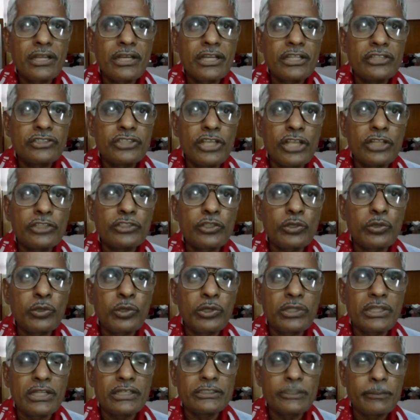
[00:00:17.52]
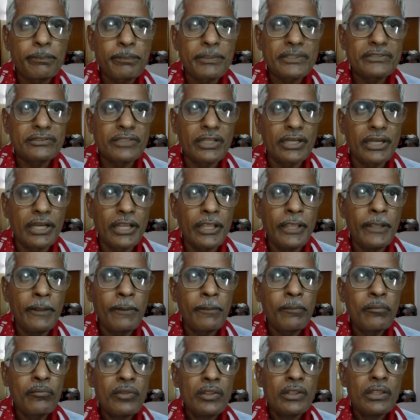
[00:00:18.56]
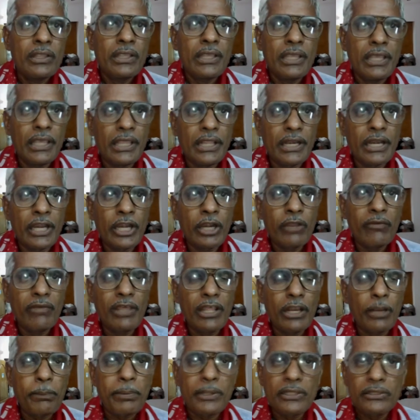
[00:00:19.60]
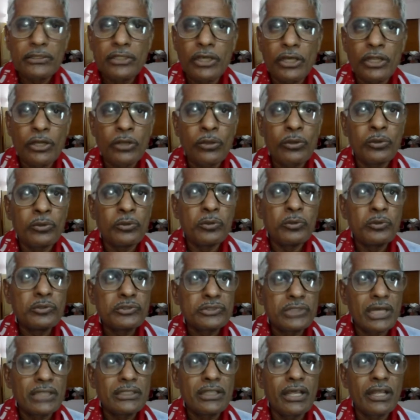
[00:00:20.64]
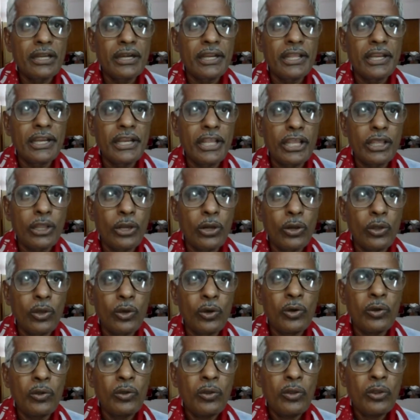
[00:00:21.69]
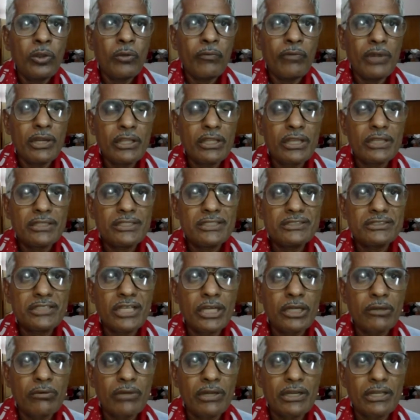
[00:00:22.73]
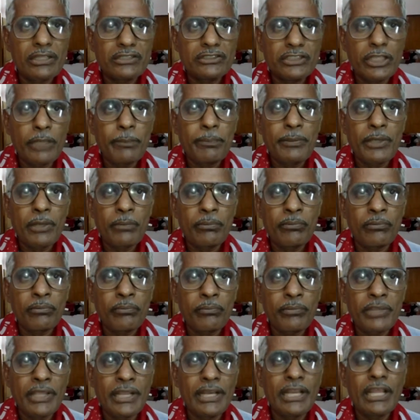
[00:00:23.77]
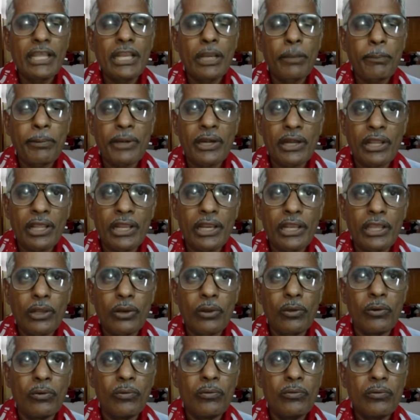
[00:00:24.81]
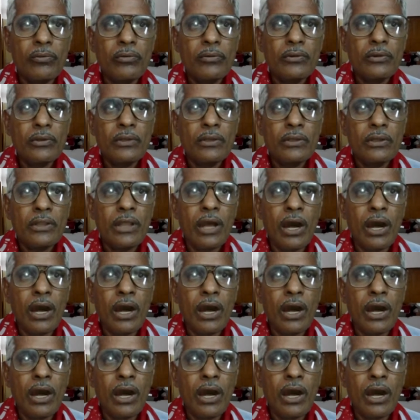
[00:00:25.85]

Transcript: ఏ రాష్ట్రాన్ని చేల్చకూడదని చెప్పేసి ఈ రెండు వేల పద్నాలుగు సాధారణ ఎన్నికల్లో విడుదల చేసినటువంటి సిపిఎం ఎన్నికల ప్రణాళికలో